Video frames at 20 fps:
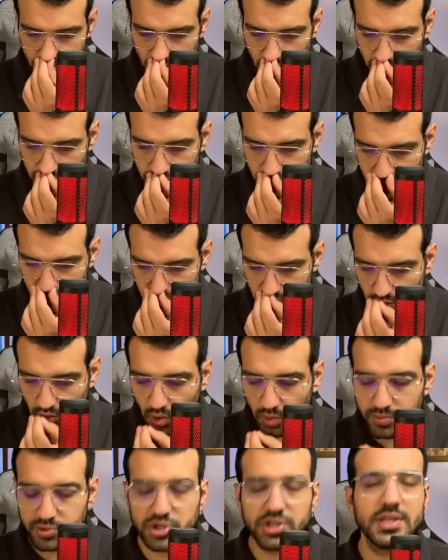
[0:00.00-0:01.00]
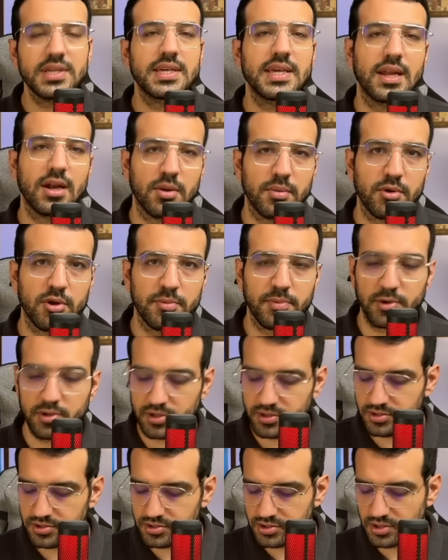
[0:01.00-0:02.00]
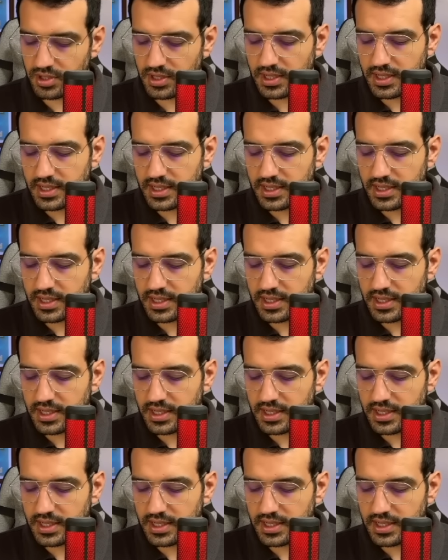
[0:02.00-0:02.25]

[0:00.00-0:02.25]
Kosinüs komşu dikkenar bölü hipotenüs.